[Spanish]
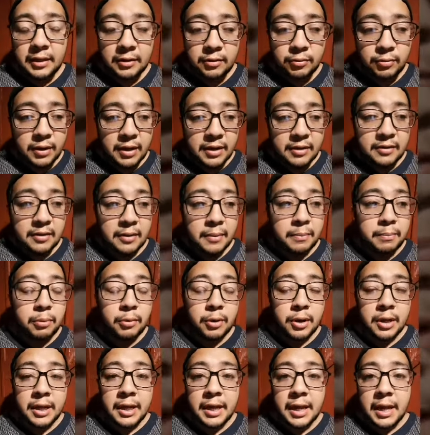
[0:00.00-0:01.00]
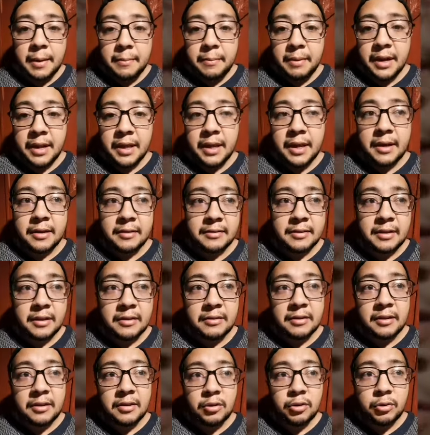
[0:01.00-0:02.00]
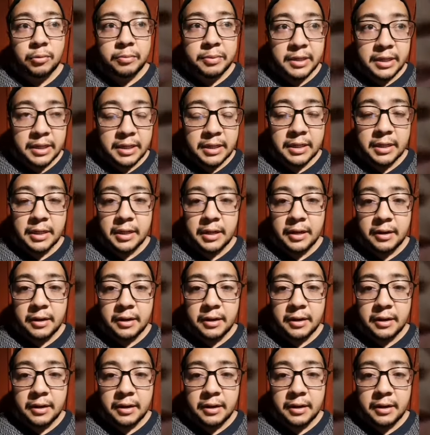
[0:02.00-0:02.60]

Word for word: les voy a decir por qué América está haciendo bien